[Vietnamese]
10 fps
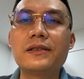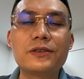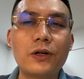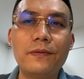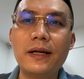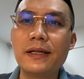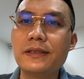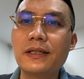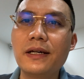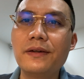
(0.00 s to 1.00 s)
so với lại
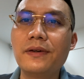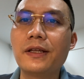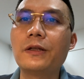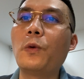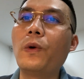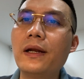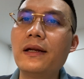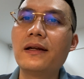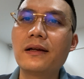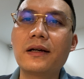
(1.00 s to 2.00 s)
những cây về Tướng Quân.
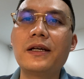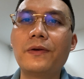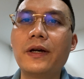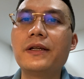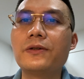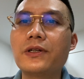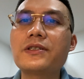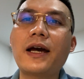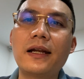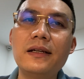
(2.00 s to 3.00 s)
Cái điều đấy là điều chắc
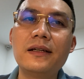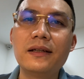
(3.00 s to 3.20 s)
chắn.